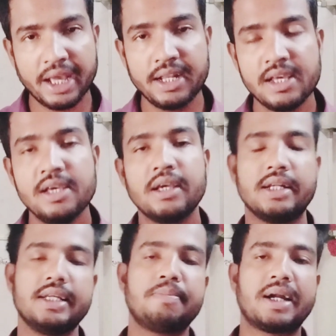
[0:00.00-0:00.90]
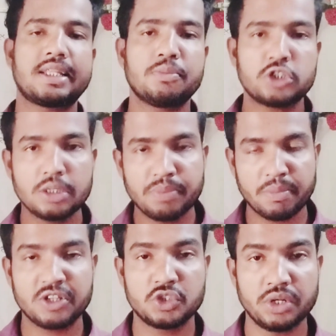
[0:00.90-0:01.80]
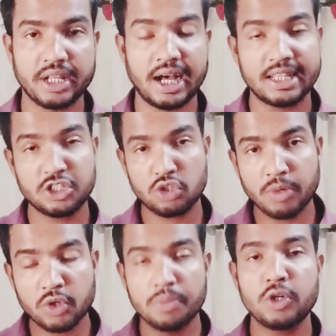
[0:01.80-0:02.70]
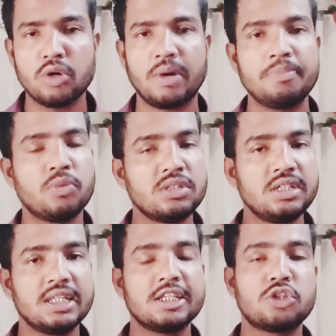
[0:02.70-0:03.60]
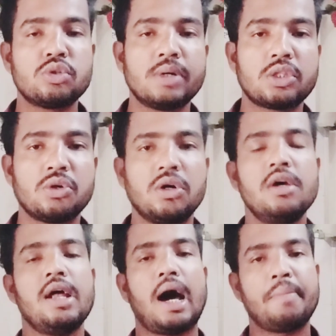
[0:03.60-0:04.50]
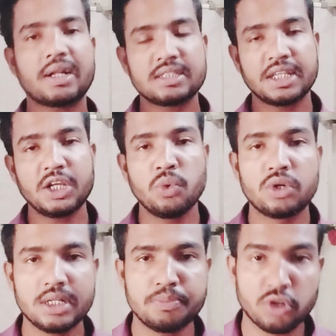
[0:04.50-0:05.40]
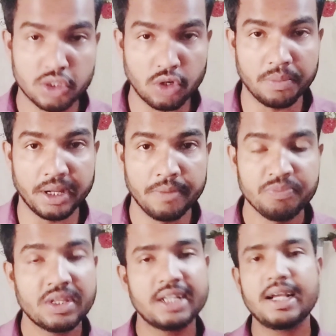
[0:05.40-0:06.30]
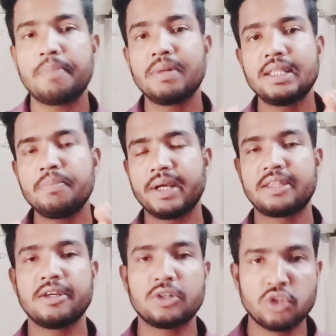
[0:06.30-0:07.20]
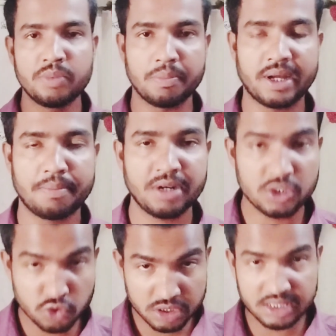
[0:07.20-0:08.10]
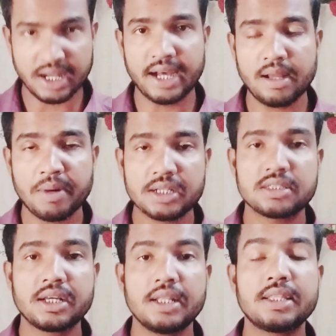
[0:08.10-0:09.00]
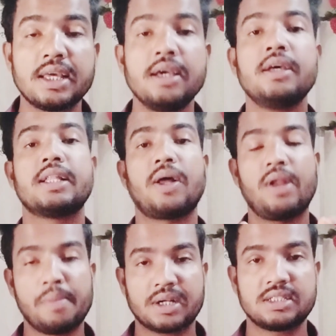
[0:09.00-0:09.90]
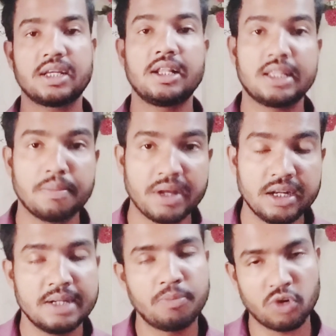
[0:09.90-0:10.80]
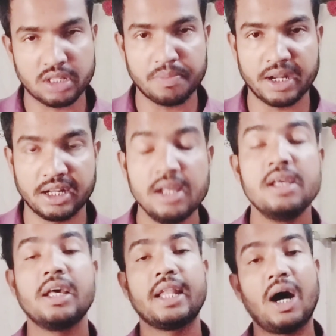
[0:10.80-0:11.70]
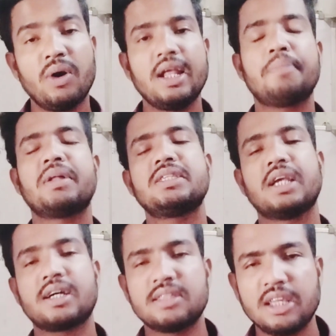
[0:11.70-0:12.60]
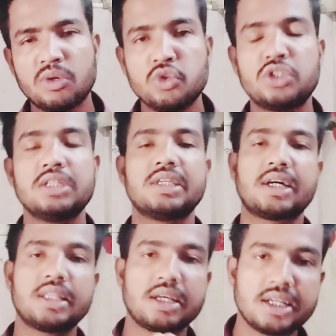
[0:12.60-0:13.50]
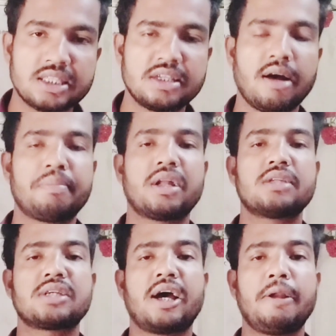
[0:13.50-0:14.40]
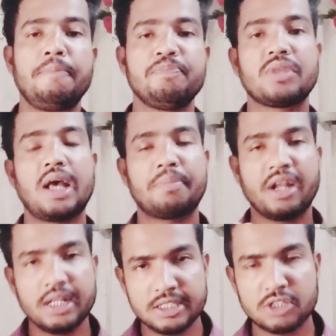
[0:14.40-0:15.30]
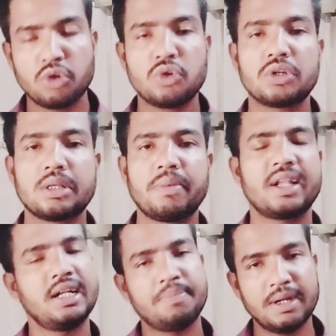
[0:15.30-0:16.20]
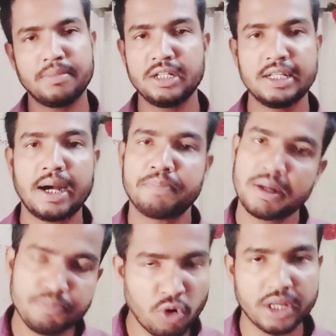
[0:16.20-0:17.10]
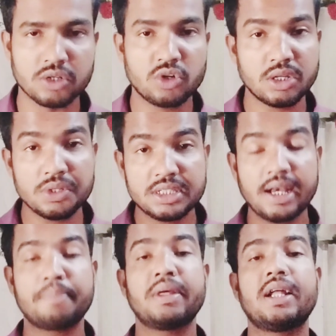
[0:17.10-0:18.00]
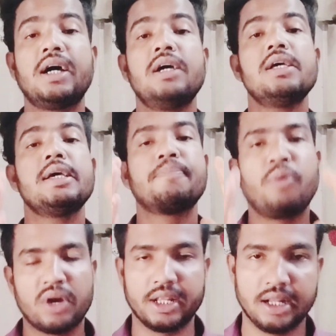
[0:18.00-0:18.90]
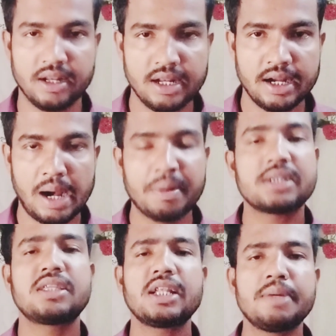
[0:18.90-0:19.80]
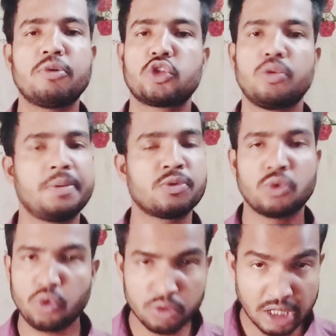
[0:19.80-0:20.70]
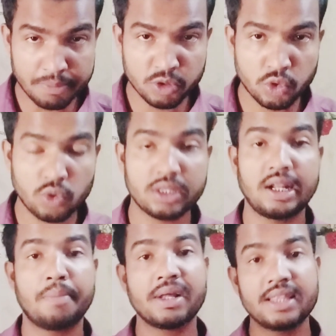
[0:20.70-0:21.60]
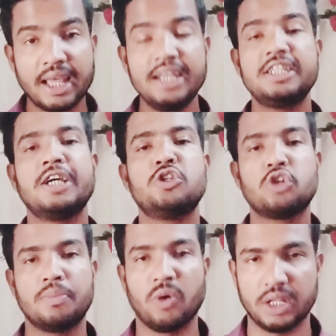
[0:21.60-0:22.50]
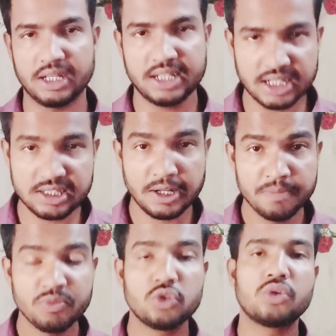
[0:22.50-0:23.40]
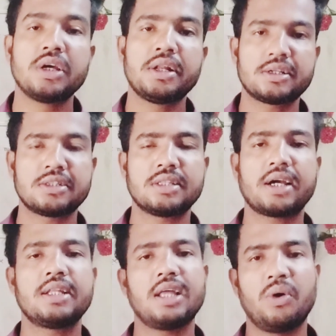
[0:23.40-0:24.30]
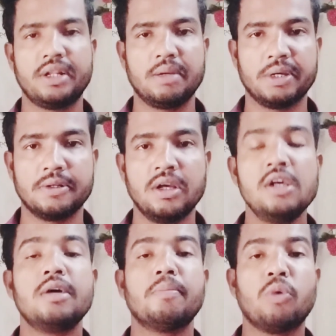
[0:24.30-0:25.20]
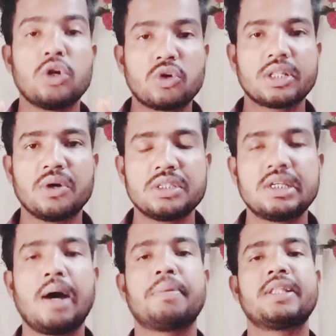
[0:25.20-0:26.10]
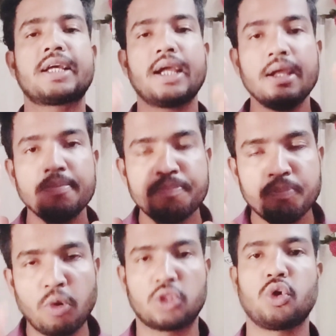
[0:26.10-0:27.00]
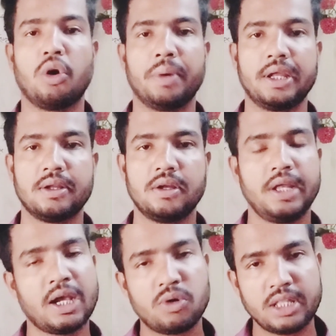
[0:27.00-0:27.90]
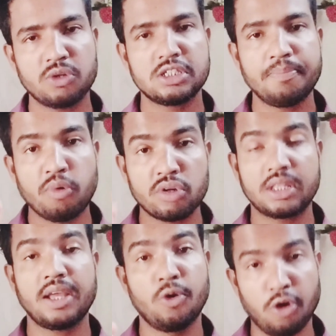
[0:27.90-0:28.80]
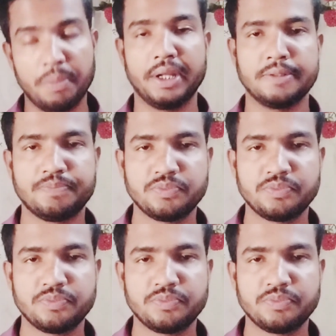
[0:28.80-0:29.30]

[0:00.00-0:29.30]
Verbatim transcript: নেন নিয়ে বাড়িতে বসে প্রিপারেশন নেন হাতের সময় খুবই কম আমি বলছি না যে শুধুমাত্র আমার কাছ থেকে নোট নিয়ে পড়তে হবে এটা আপনাদের ব্যক্তিগত ব্যাপার আপনারা যদি চান আমার কাছ থেকে নিতে তাহলে আমার কাছ থেকে নিতে পারেন নিয়ে পড়তে পারেন না হলে আপনারা যেখান থেকে খুশি যেখান থেকে ইচ্ছা আপনারা চান আপনারা নিজে তৈরি করতে পারেন আপনারা আপনারা পড়েন কথা হচ্ছে আপনারা পড়েন আমার কাছ থেকে নিয়ে পড়তে হবে এমন কোনো এমন কোনো কথা না আমরা দেই সেই জন্য বলি ঠিক আছে যদি ইন্টারেস্টেড থাকেন তাহলে নেবেন মোট কথা হচ্ছে আপনাদেরকে পড়তে হবে এক কথায় হচ্ছে পড়তে হবে